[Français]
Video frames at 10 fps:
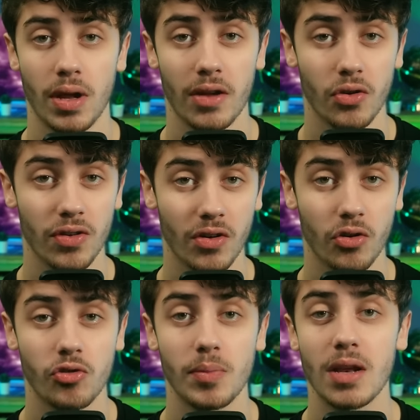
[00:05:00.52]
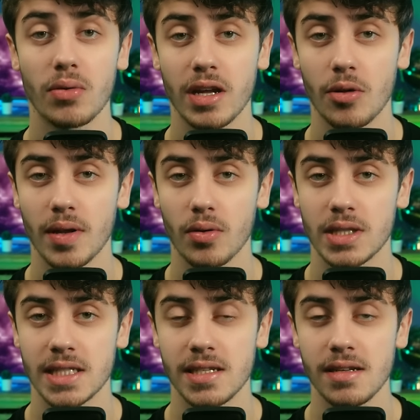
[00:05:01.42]
On est à 150 millions de kilomètres
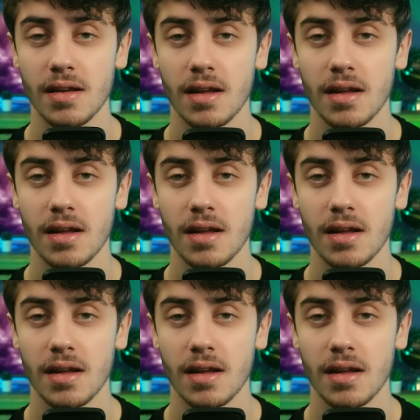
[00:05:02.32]
d'ici